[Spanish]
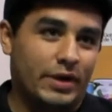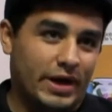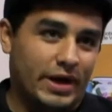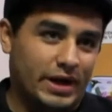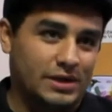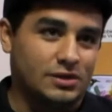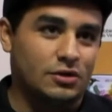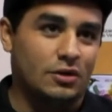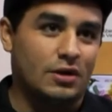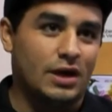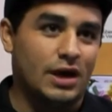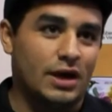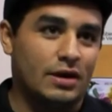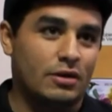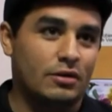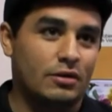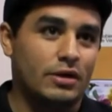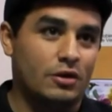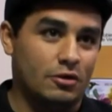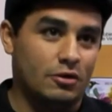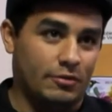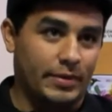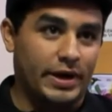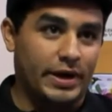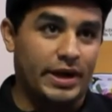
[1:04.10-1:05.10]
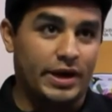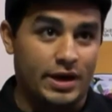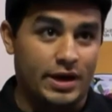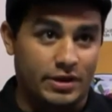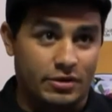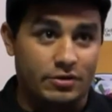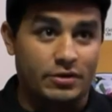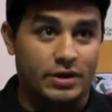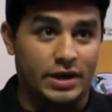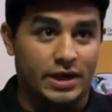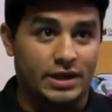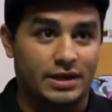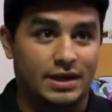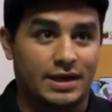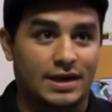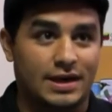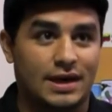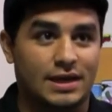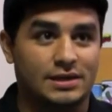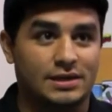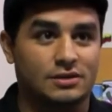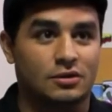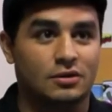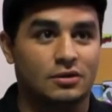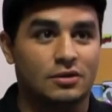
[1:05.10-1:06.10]
venezolanos y los merideños en este
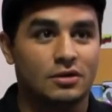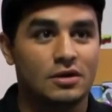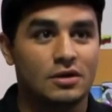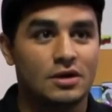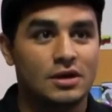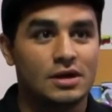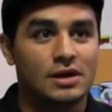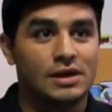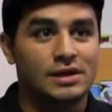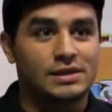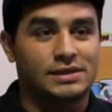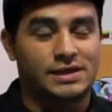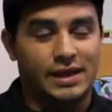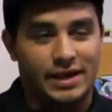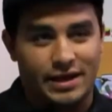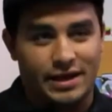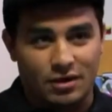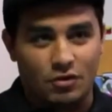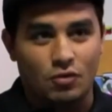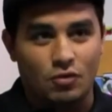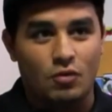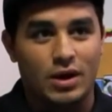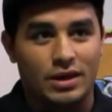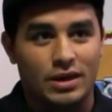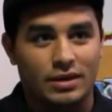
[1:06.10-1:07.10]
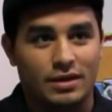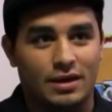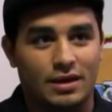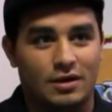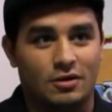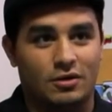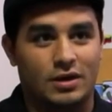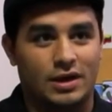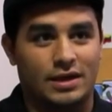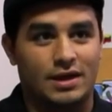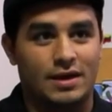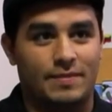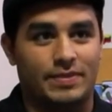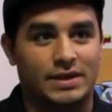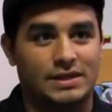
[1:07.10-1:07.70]
caso se den cuenta de lo que está